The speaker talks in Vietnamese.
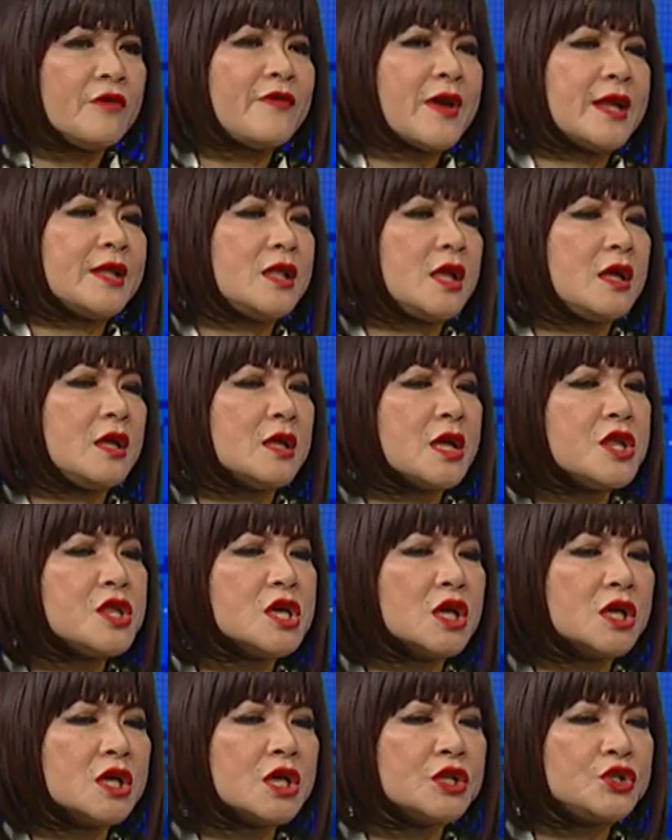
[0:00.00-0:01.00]
vậy thì cái
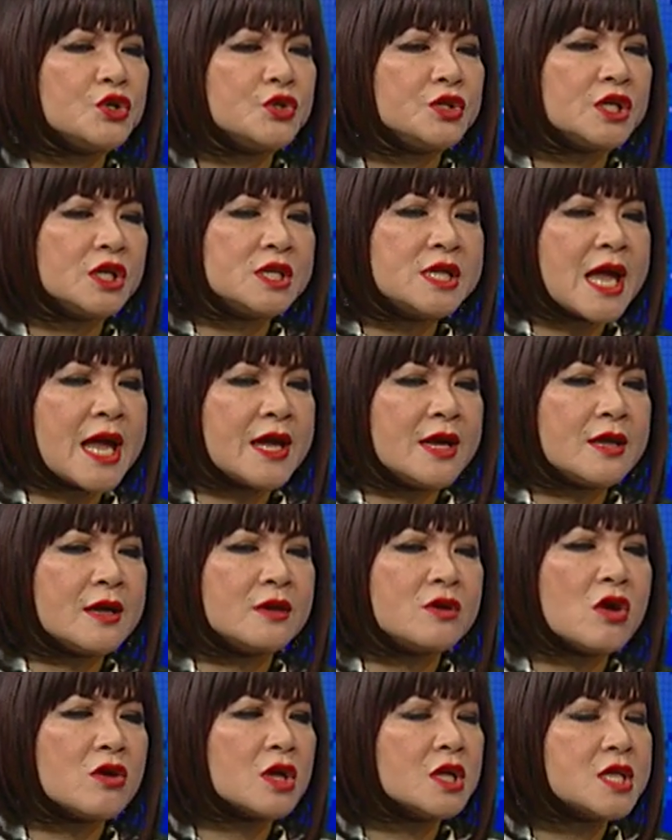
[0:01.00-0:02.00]
những cái triệu chứng này
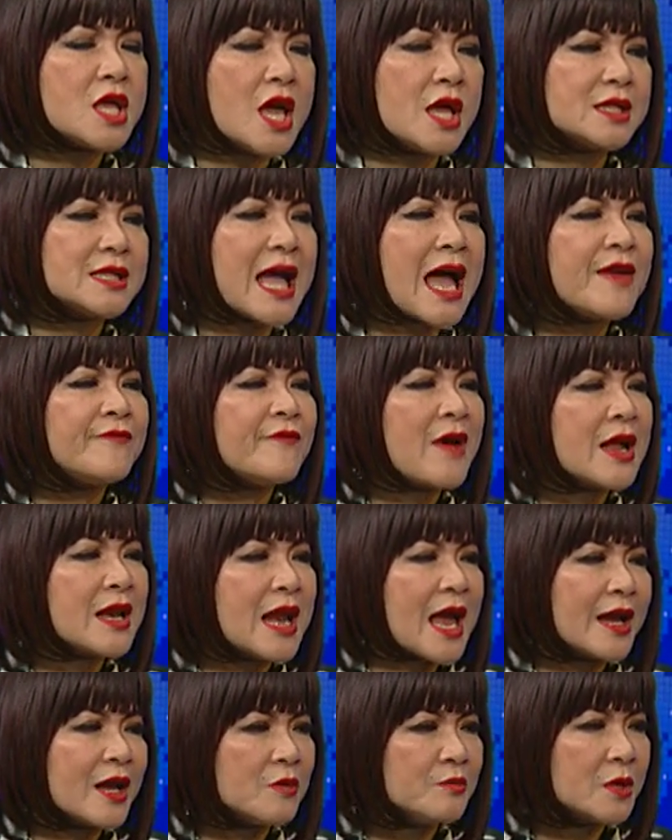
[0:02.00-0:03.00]
nó có dễ tái phát
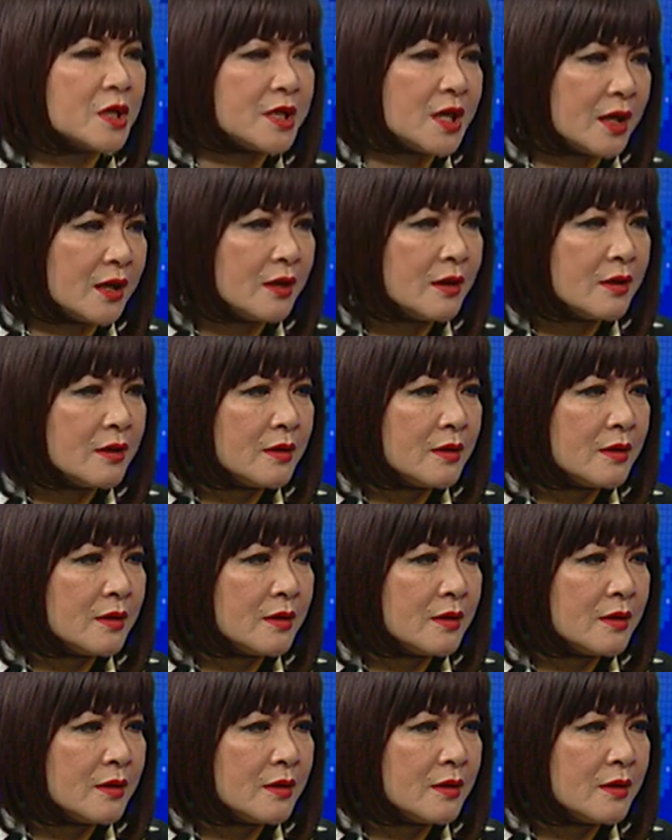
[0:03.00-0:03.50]
lại không thưa chị?